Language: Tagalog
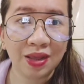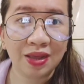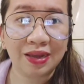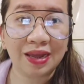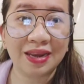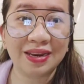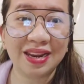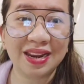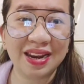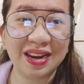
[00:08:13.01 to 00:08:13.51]

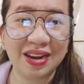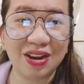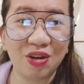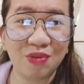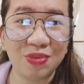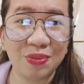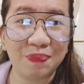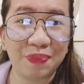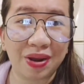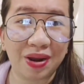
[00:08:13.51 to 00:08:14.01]
Kay dili daw
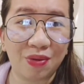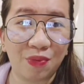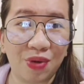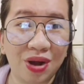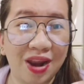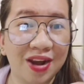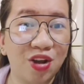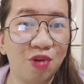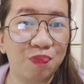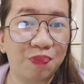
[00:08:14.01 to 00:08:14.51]
mi pa,
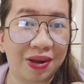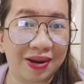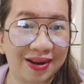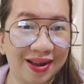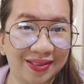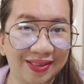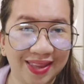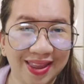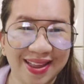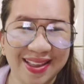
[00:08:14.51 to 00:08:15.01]
wala daw
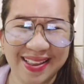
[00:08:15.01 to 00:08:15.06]
parat.